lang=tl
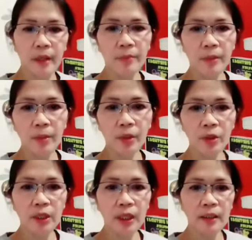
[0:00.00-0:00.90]
Happy
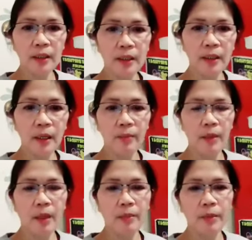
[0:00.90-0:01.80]
birthday, anak.
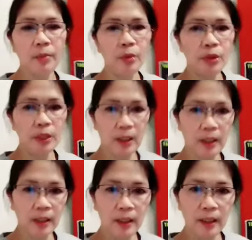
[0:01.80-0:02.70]
Happy, happy
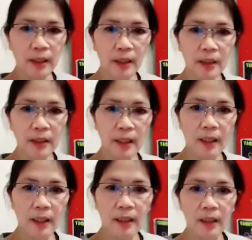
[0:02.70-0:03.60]
birthday, Ate
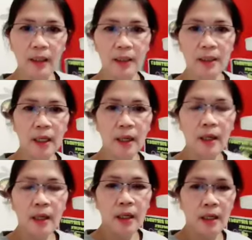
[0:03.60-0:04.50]
As.
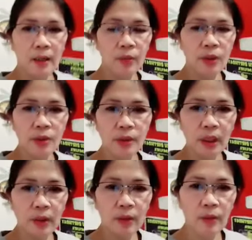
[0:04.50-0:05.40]
Uh, wish ko
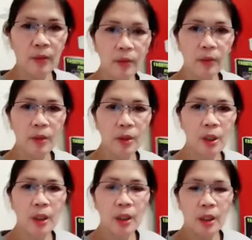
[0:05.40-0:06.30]
sa'yo
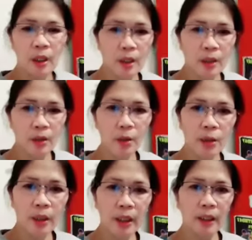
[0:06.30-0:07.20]
uh,
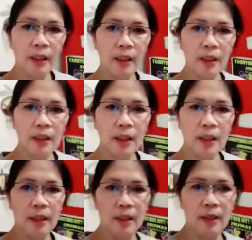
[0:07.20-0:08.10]
good health,
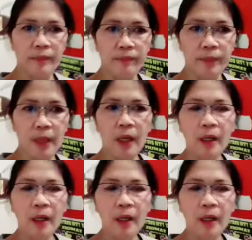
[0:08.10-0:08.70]
um,